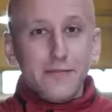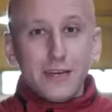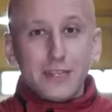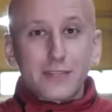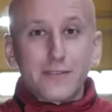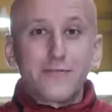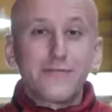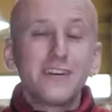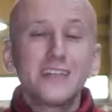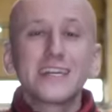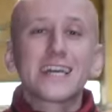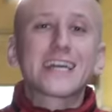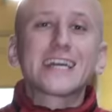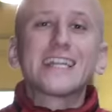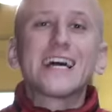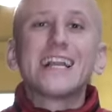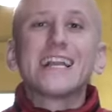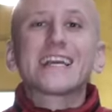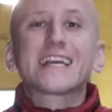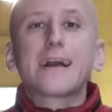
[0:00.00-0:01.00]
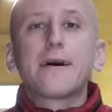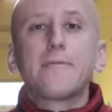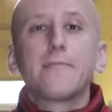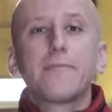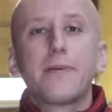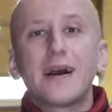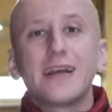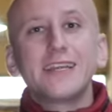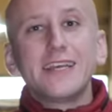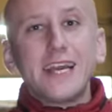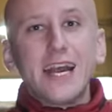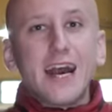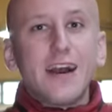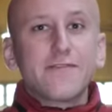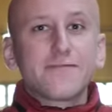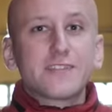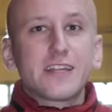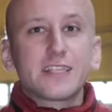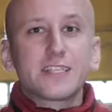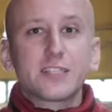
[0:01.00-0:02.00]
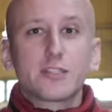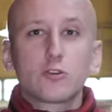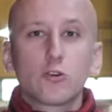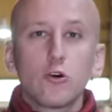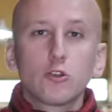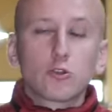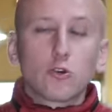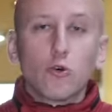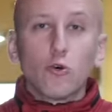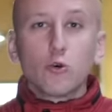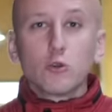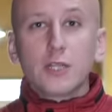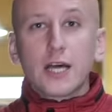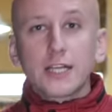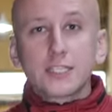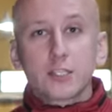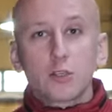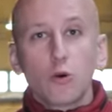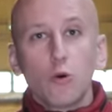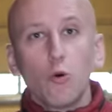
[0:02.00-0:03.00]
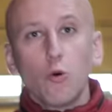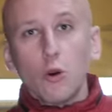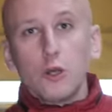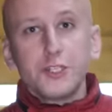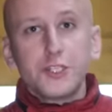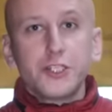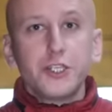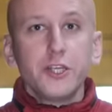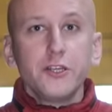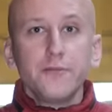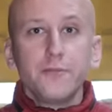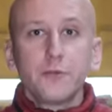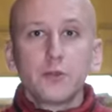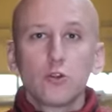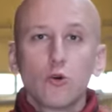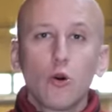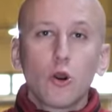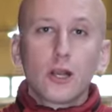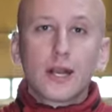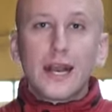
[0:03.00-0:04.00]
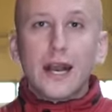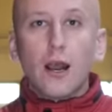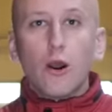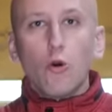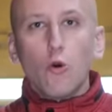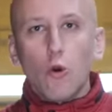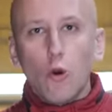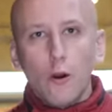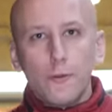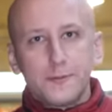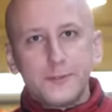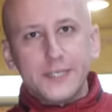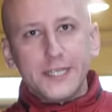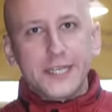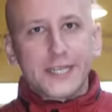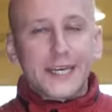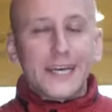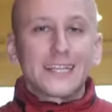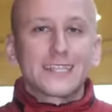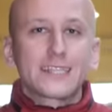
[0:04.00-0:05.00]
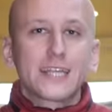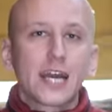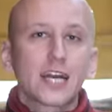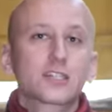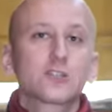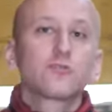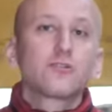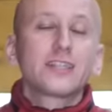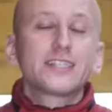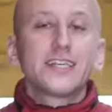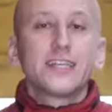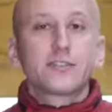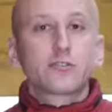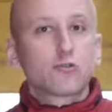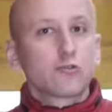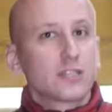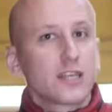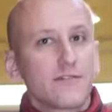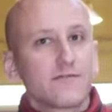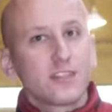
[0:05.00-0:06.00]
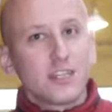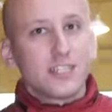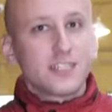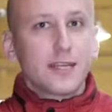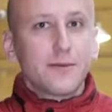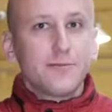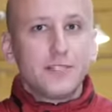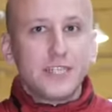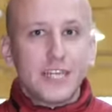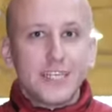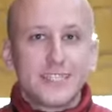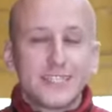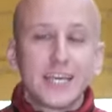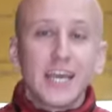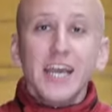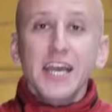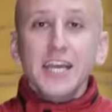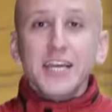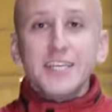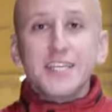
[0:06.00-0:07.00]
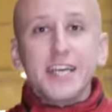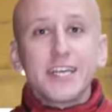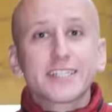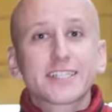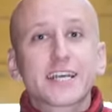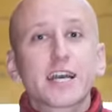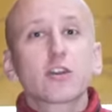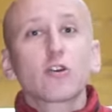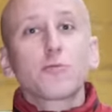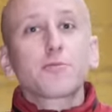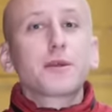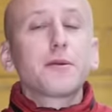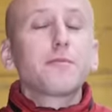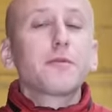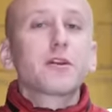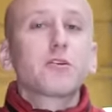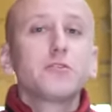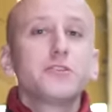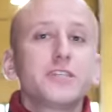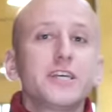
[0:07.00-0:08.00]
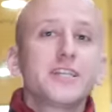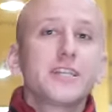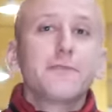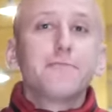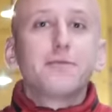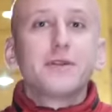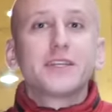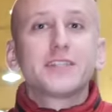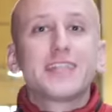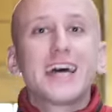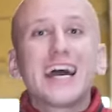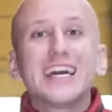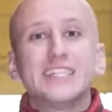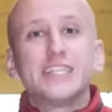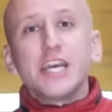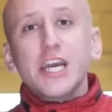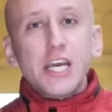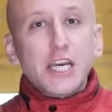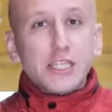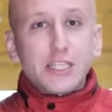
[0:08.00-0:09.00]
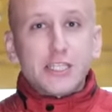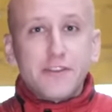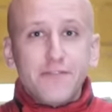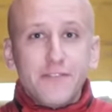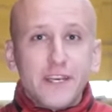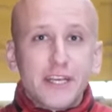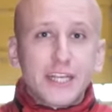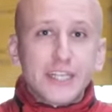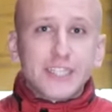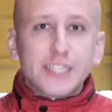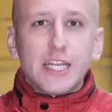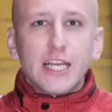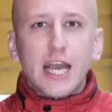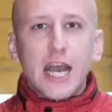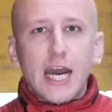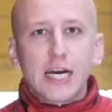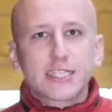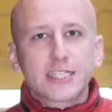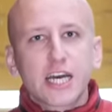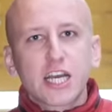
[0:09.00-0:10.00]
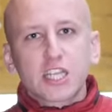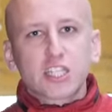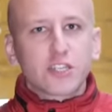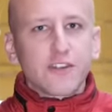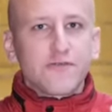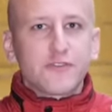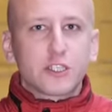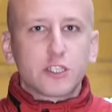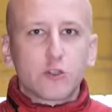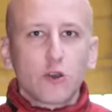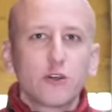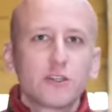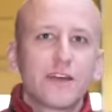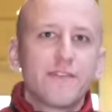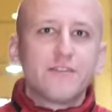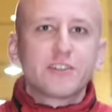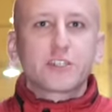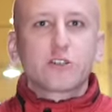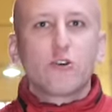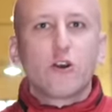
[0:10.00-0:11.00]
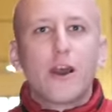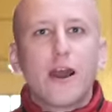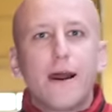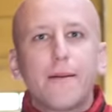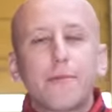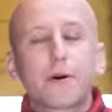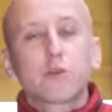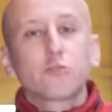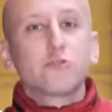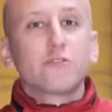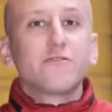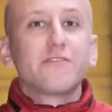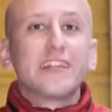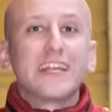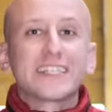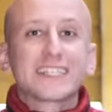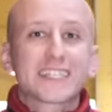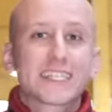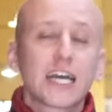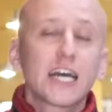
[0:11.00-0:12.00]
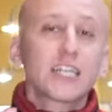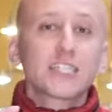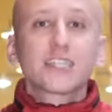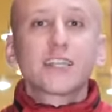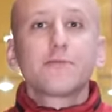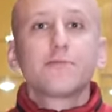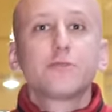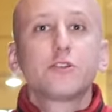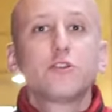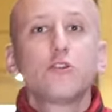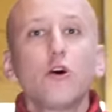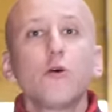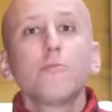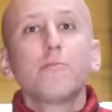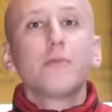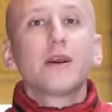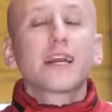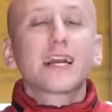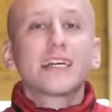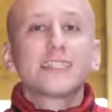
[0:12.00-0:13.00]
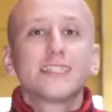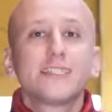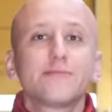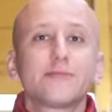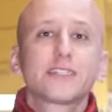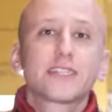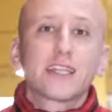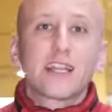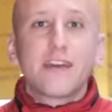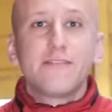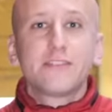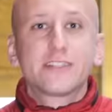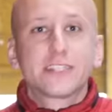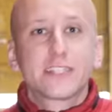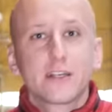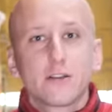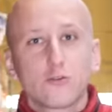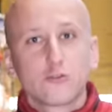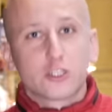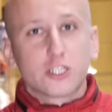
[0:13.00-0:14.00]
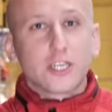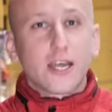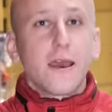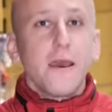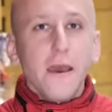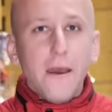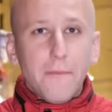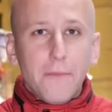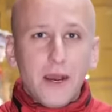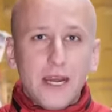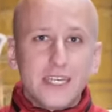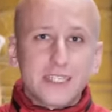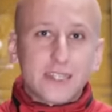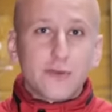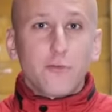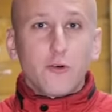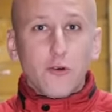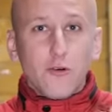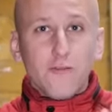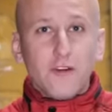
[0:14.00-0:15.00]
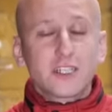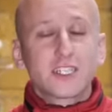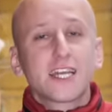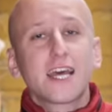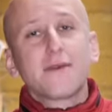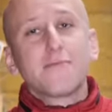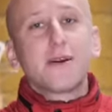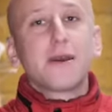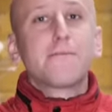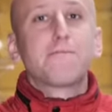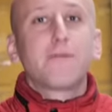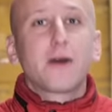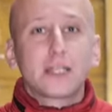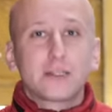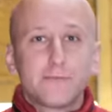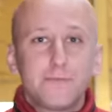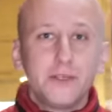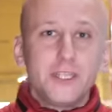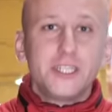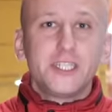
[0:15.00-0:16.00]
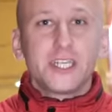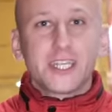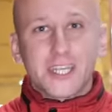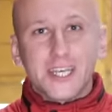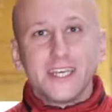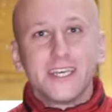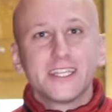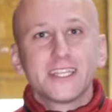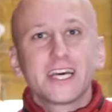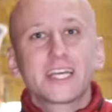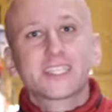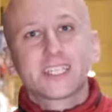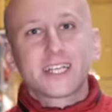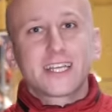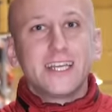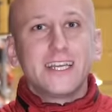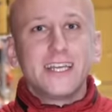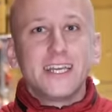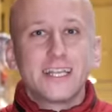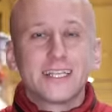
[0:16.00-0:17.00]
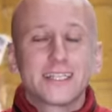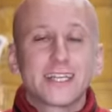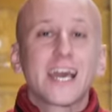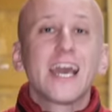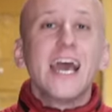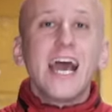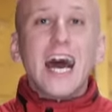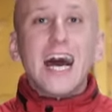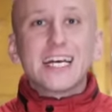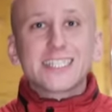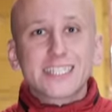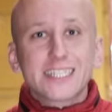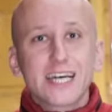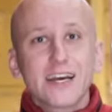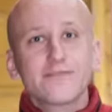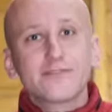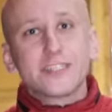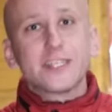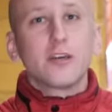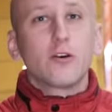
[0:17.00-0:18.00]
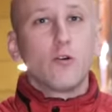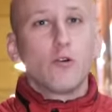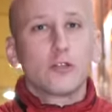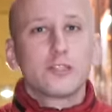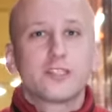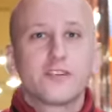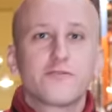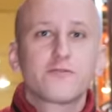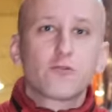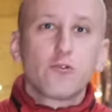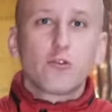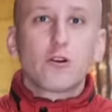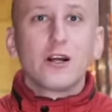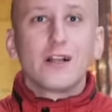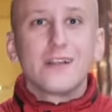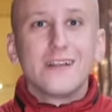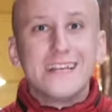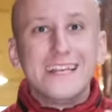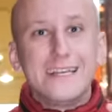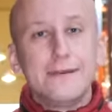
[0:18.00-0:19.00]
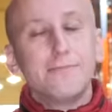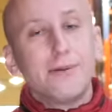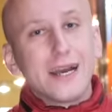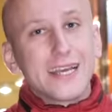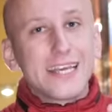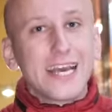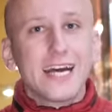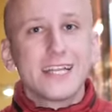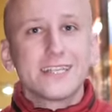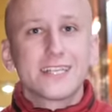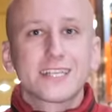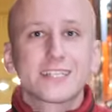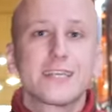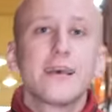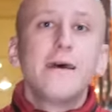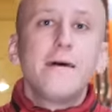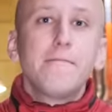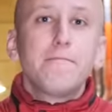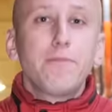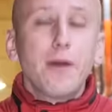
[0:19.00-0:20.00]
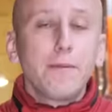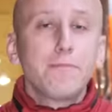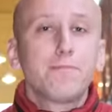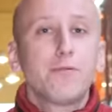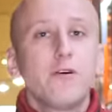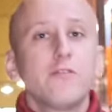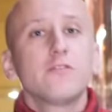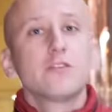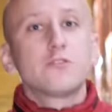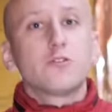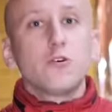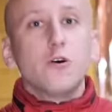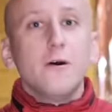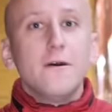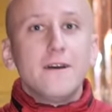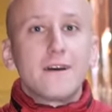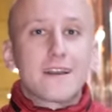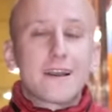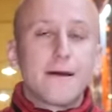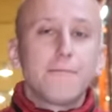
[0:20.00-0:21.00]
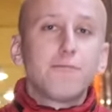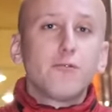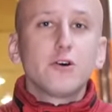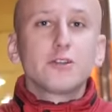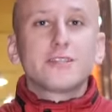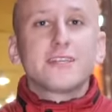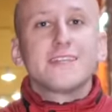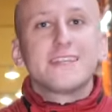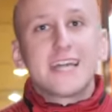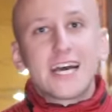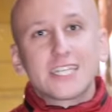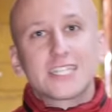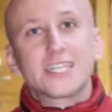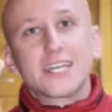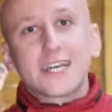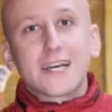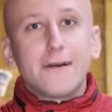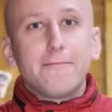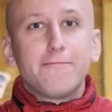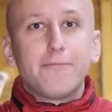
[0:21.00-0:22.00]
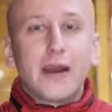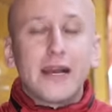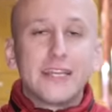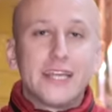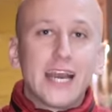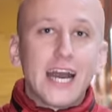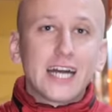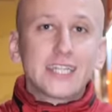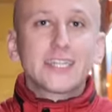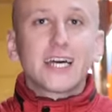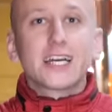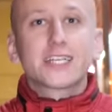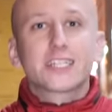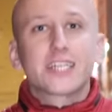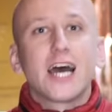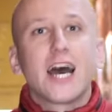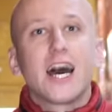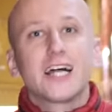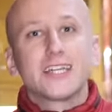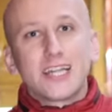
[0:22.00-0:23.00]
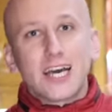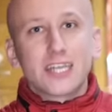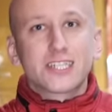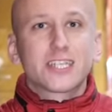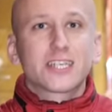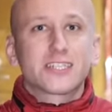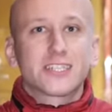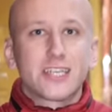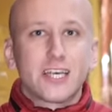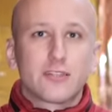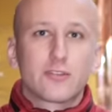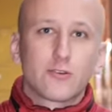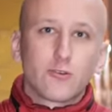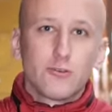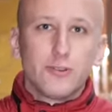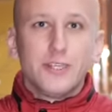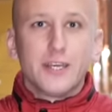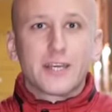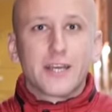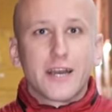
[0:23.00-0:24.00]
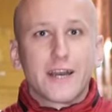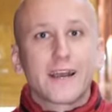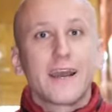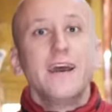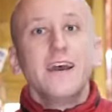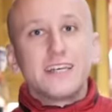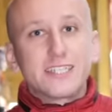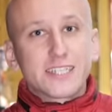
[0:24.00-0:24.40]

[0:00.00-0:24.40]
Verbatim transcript: Привет! Вы на канале компании «АвтоСтронг». У нас очень много оптики. Также у нас есть кузовные запчасти, есть коробки приключения передач, двигатели, а также все навесное оборудование. С каждым днем мы хотим становиться лучше. Поэтому, уважаемые подписчики и наши клиенты, оставьте отзыв Google либо Яндекс – по поводу работы нашей компании, а также о наших сотрудниках.